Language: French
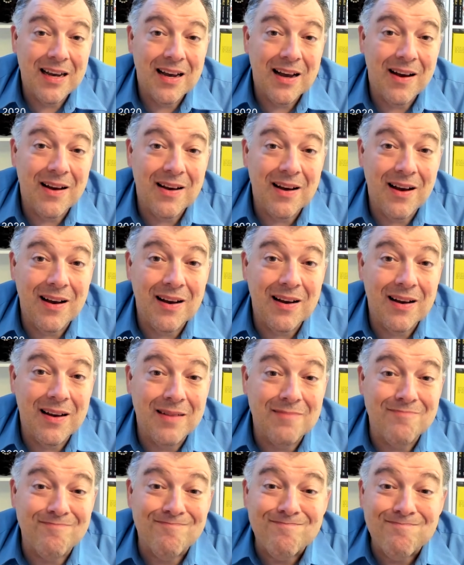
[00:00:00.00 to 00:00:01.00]

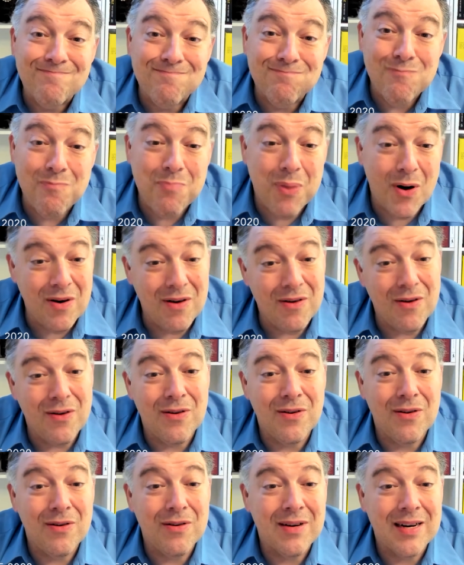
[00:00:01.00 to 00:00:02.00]
Euh,
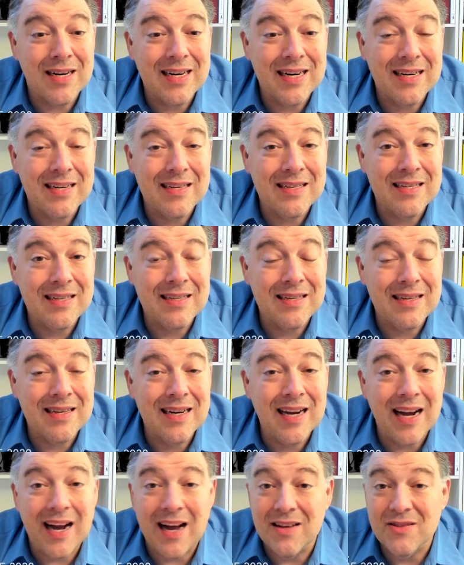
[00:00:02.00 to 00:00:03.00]
pas
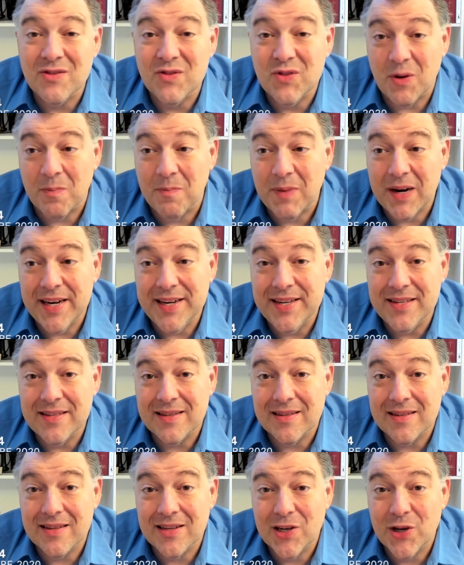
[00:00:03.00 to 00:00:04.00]
grande
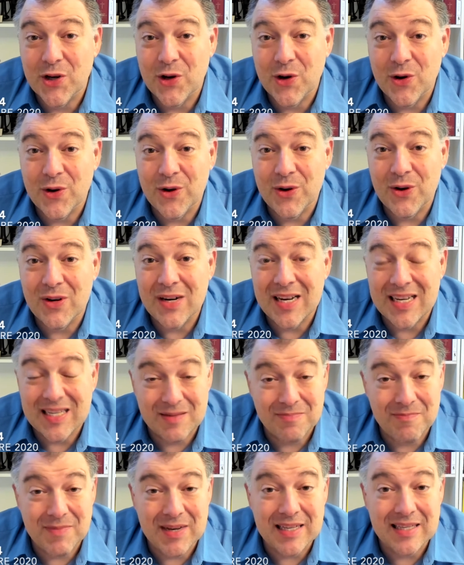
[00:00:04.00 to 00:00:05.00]
surprise que la
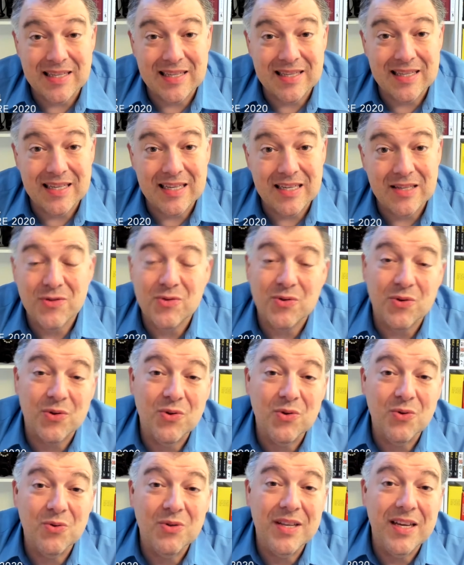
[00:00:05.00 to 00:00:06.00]
semaine s'est
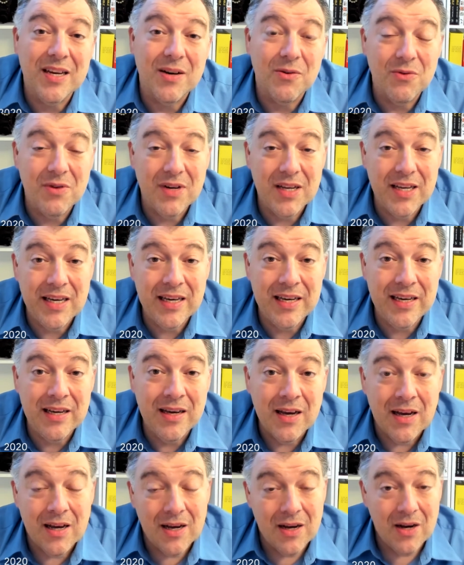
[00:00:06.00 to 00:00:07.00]
surtout déroulée
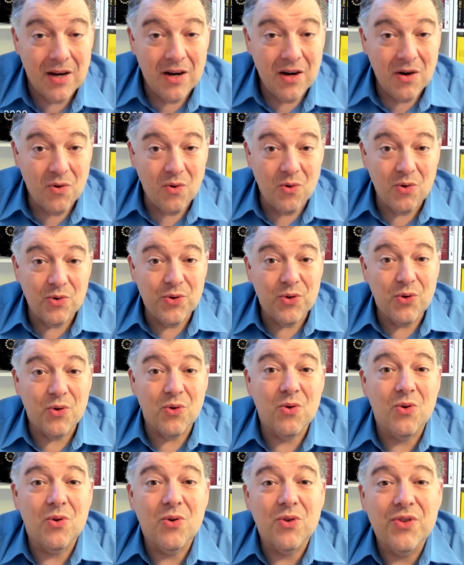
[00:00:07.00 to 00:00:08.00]

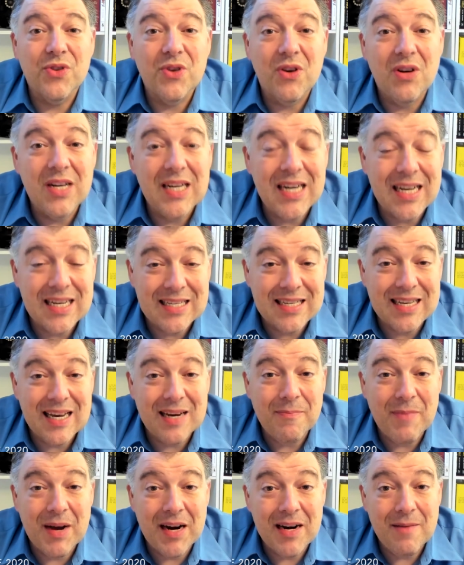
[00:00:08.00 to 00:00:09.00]
autour de
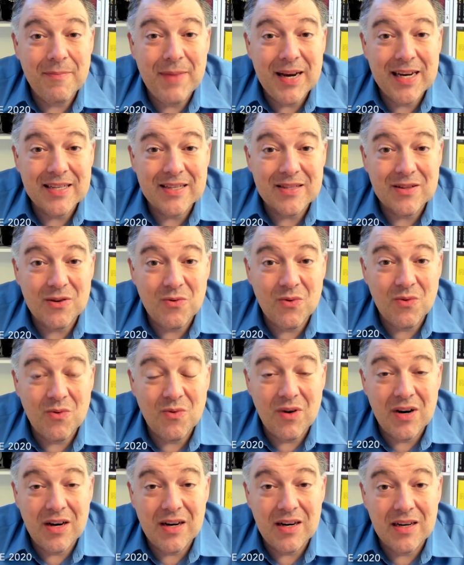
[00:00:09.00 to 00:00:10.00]
l'enseignement à la maison
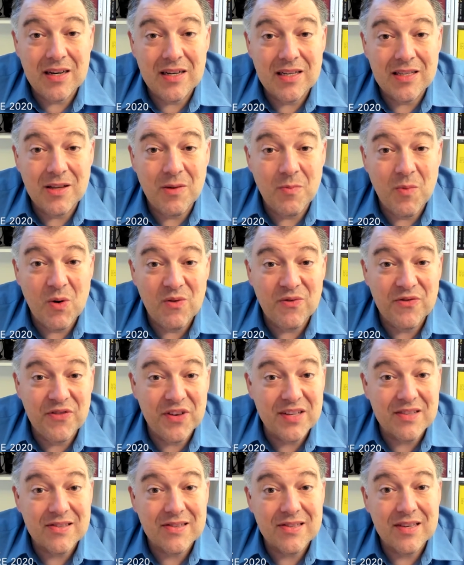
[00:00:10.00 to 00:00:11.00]
euh, de mon
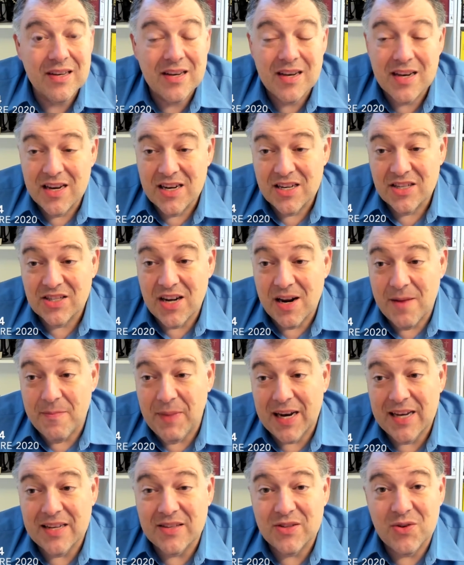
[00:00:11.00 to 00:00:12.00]
fils. J'ai
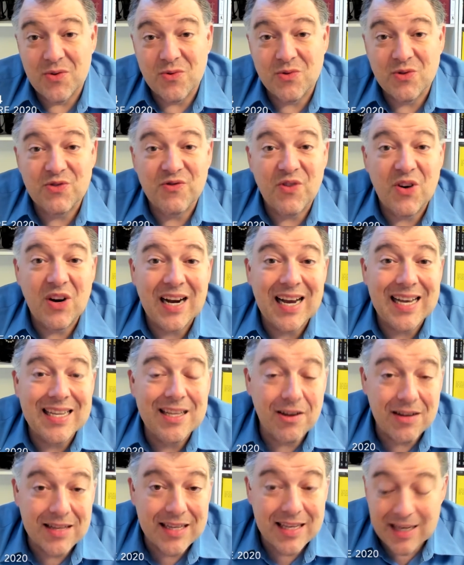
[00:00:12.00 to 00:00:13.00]
l'impression que je vais
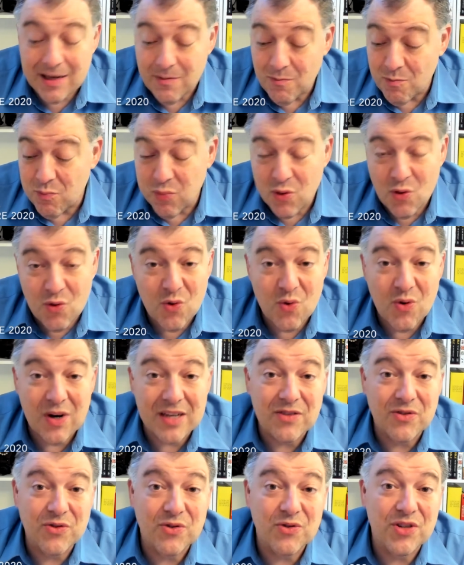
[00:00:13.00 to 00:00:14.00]
radoter beaucoup à
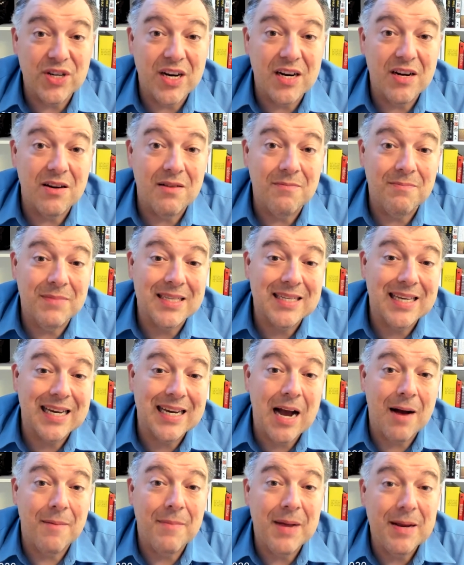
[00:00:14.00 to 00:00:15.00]
ce sujet-là, mais c'est
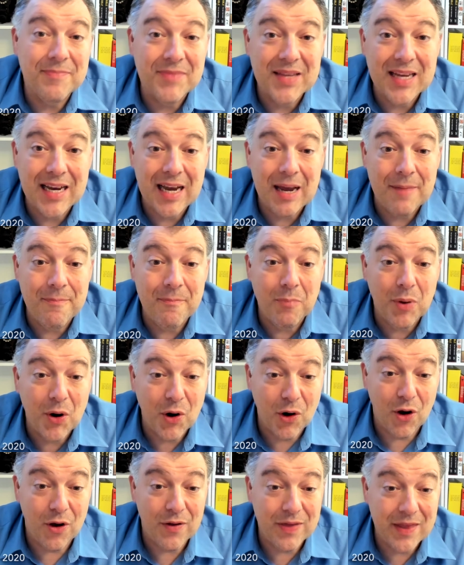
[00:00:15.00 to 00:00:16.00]
quand même très
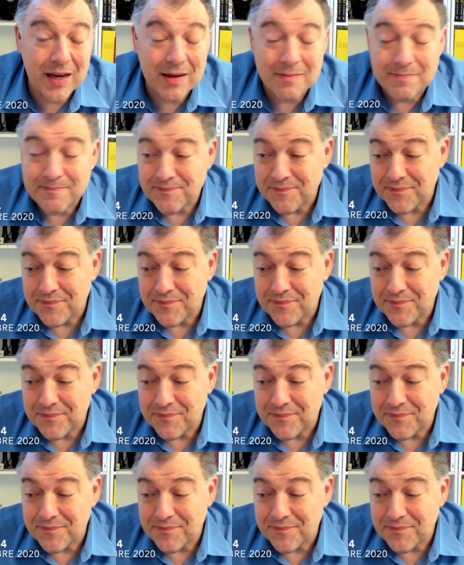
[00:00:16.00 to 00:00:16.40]
prenant.